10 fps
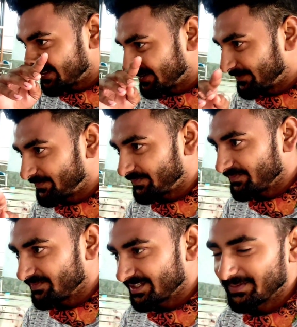तो
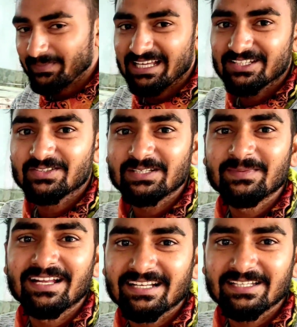मतलब पहले तो नहीं
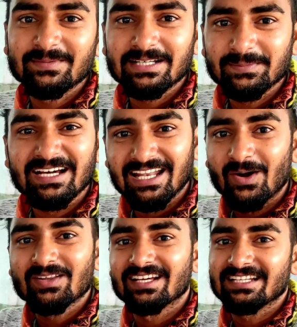मान रहे थे बट अभी
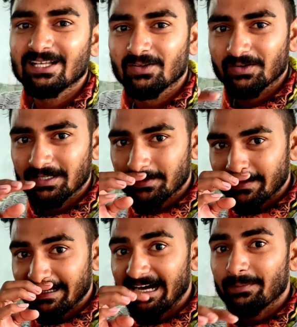अलाउड कर रहे हैं लोगों ने
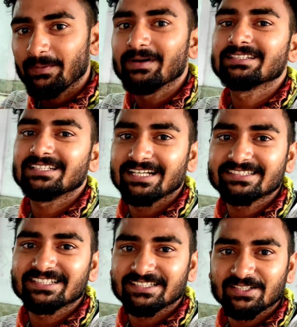भाई हाँ आप हमारे
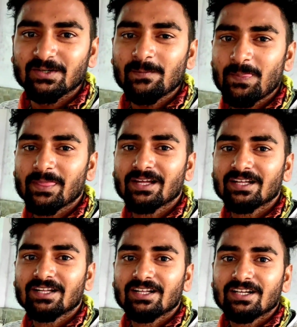रह सकते
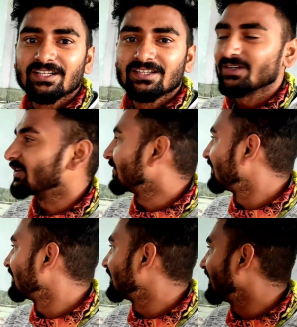हो तो
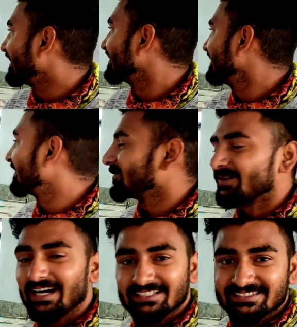फाइनली हम
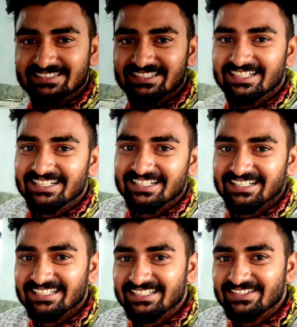लोग आज
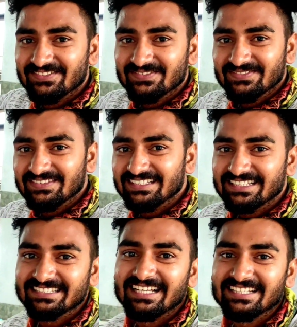इन्हीं
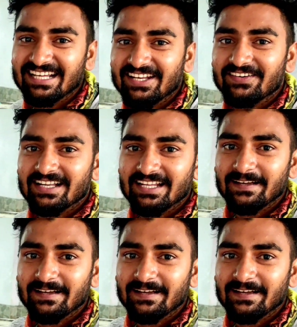के साथ रहने वाले